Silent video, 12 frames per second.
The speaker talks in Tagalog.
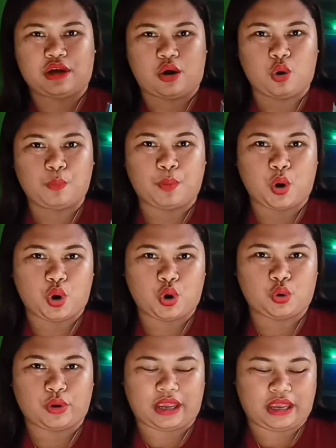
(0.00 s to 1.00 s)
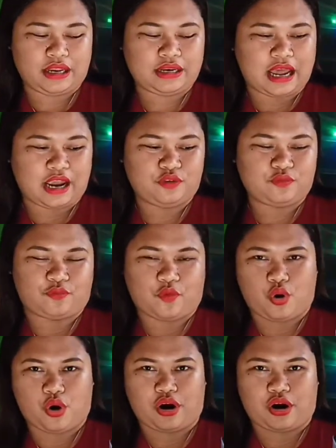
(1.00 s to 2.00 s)
Oppo
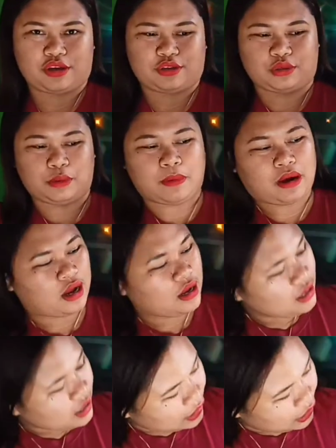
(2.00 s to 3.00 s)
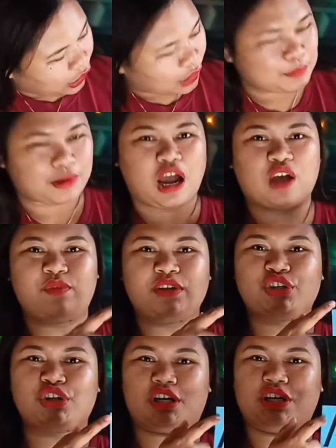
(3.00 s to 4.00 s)
A94. So, di ba? Lakas
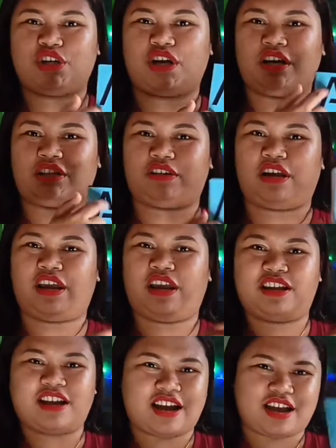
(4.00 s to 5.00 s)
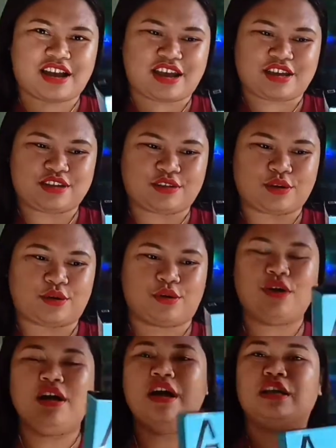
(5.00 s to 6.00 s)
maka-Avenger yung letter A, guys.
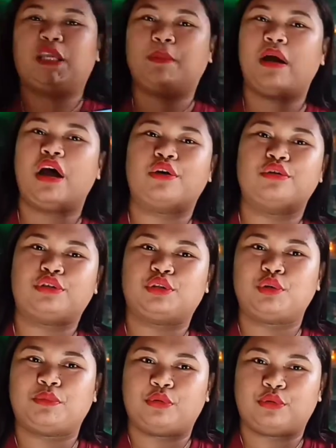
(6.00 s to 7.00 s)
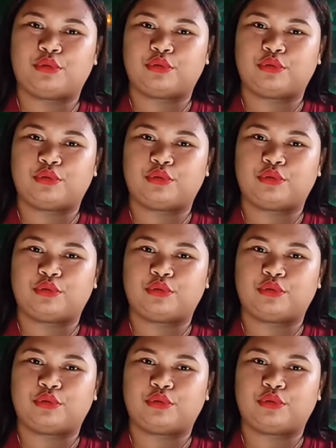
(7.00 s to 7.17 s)
So, sa mga gusto mo